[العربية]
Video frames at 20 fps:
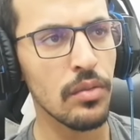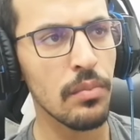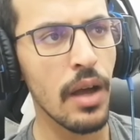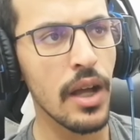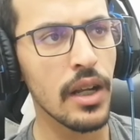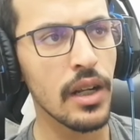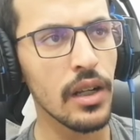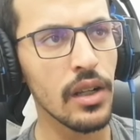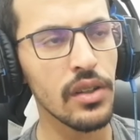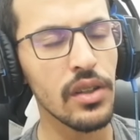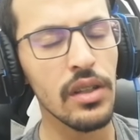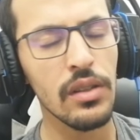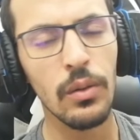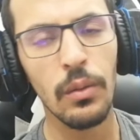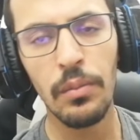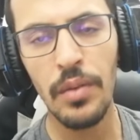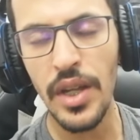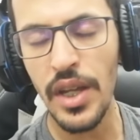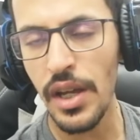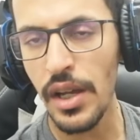سبايك الحديد
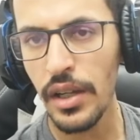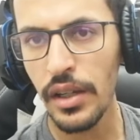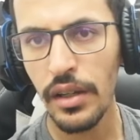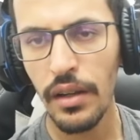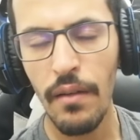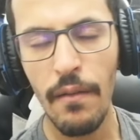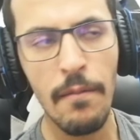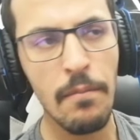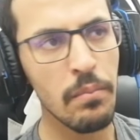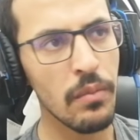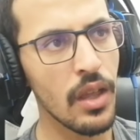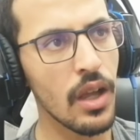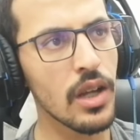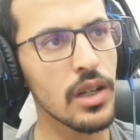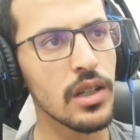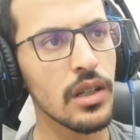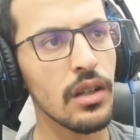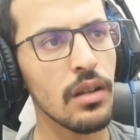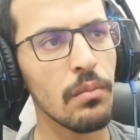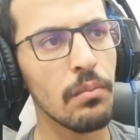وبيعن
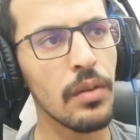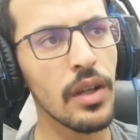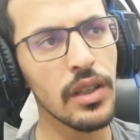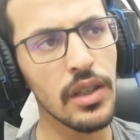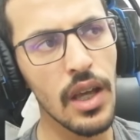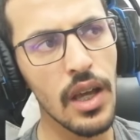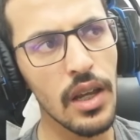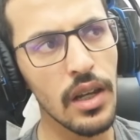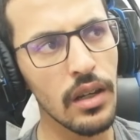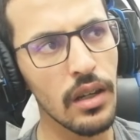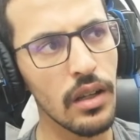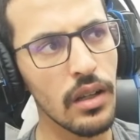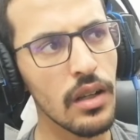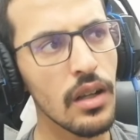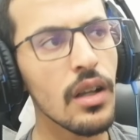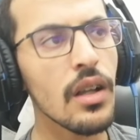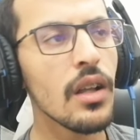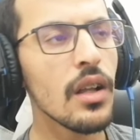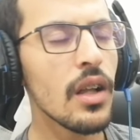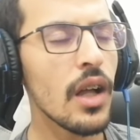عش... بعدين
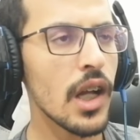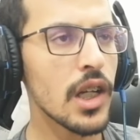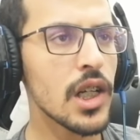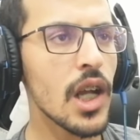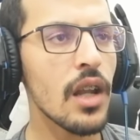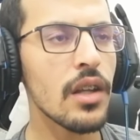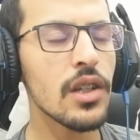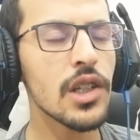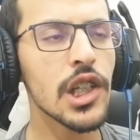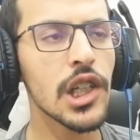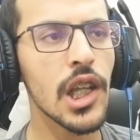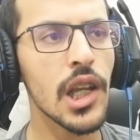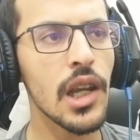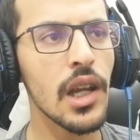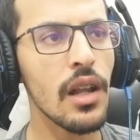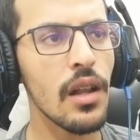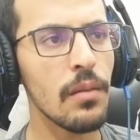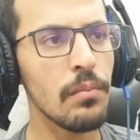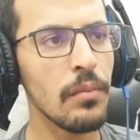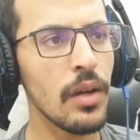عشان
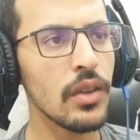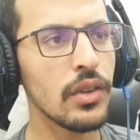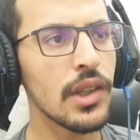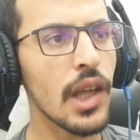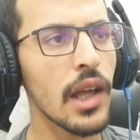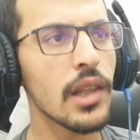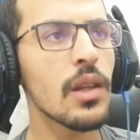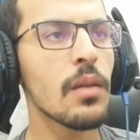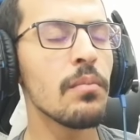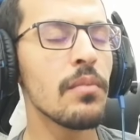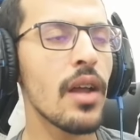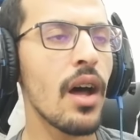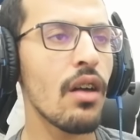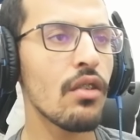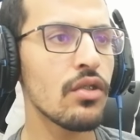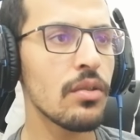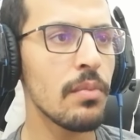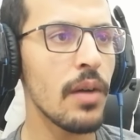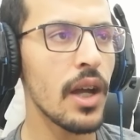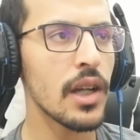اشتري المعدات
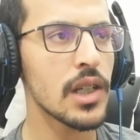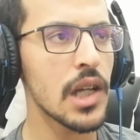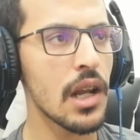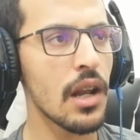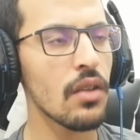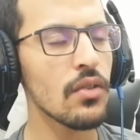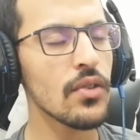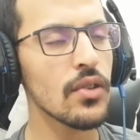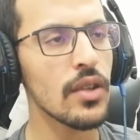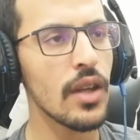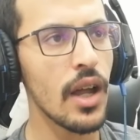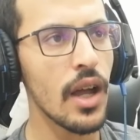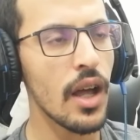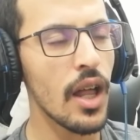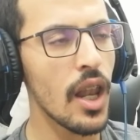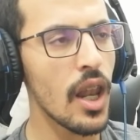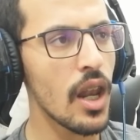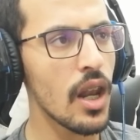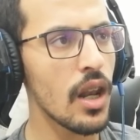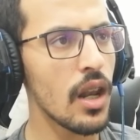المناسبه عشان
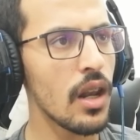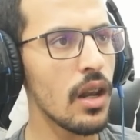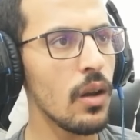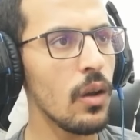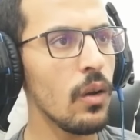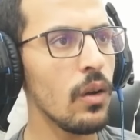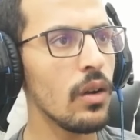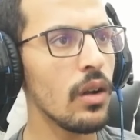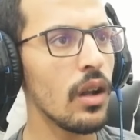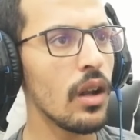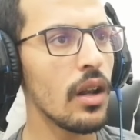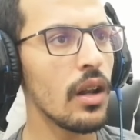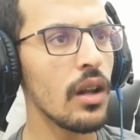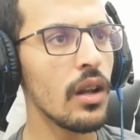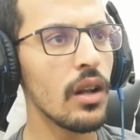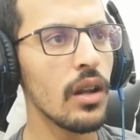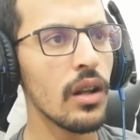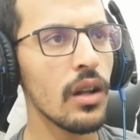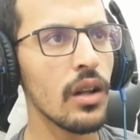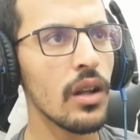اصنع ال...
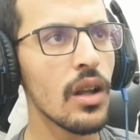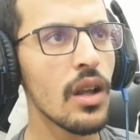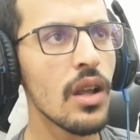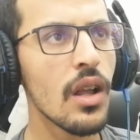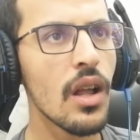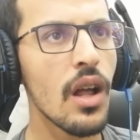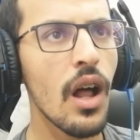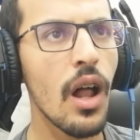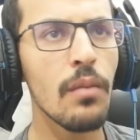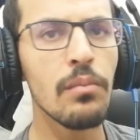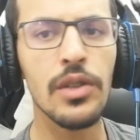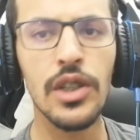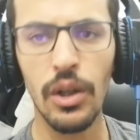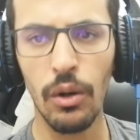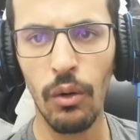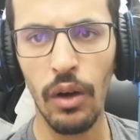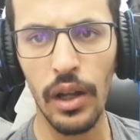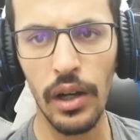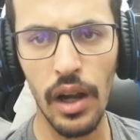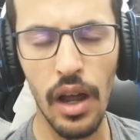ال...
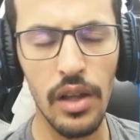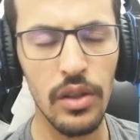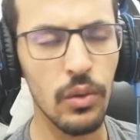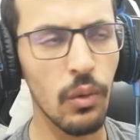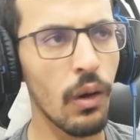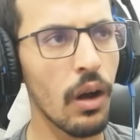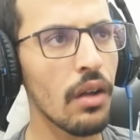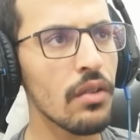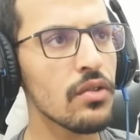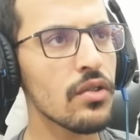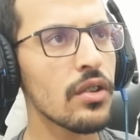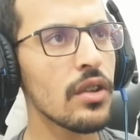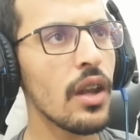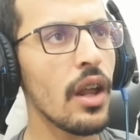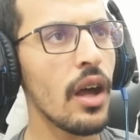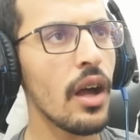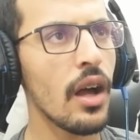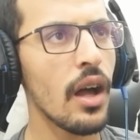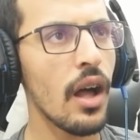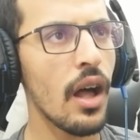المجوهرات
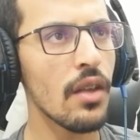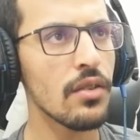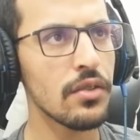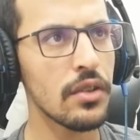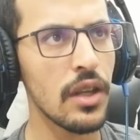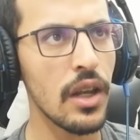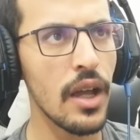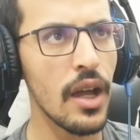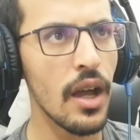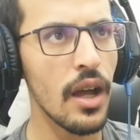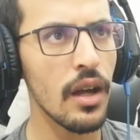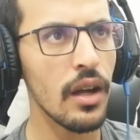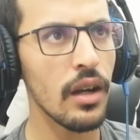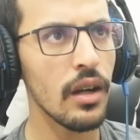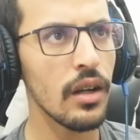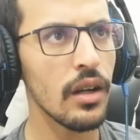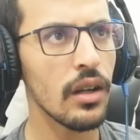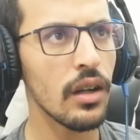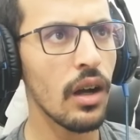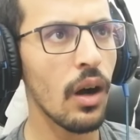واصنع اسلحه
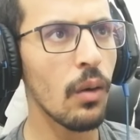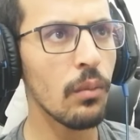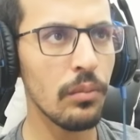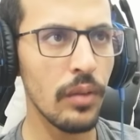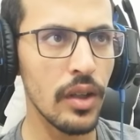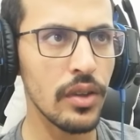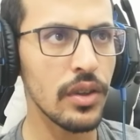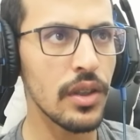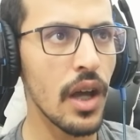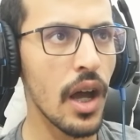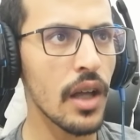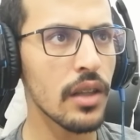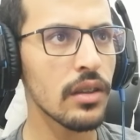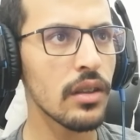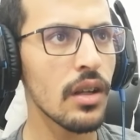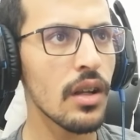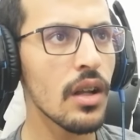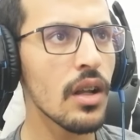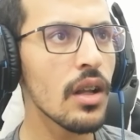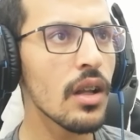او
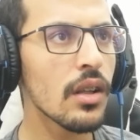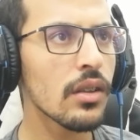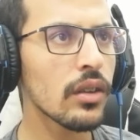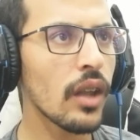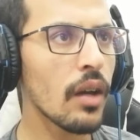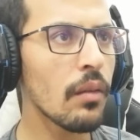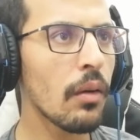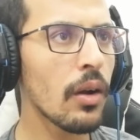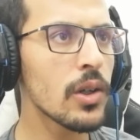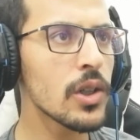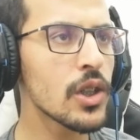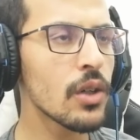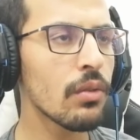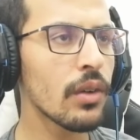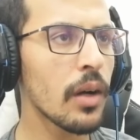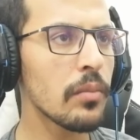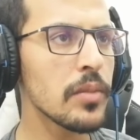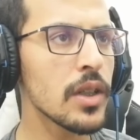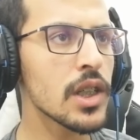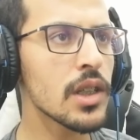معدات طيب خلينا نشوف
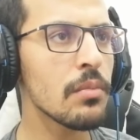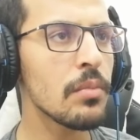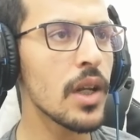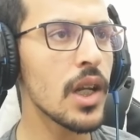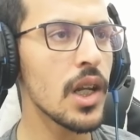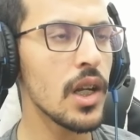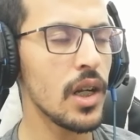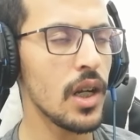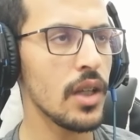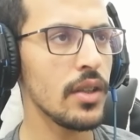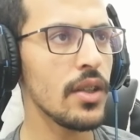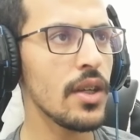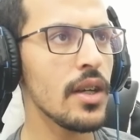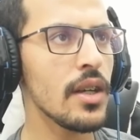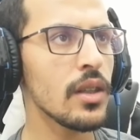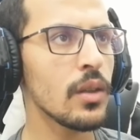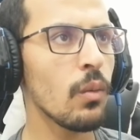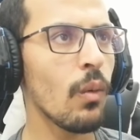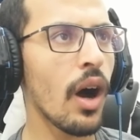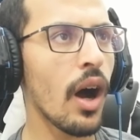كم يجيب لي
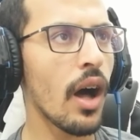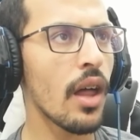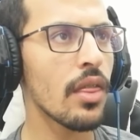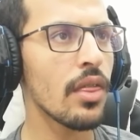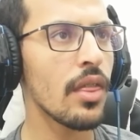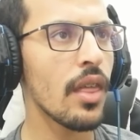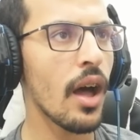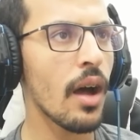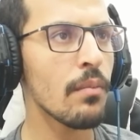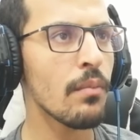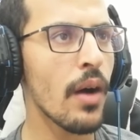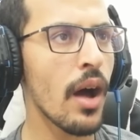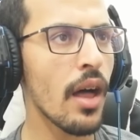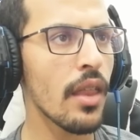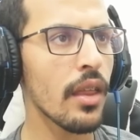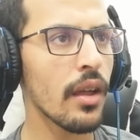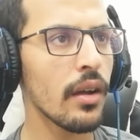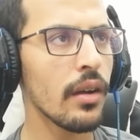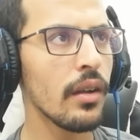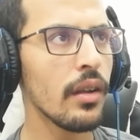الحديد والذهب
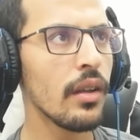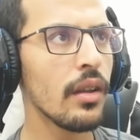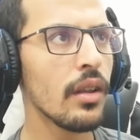هذا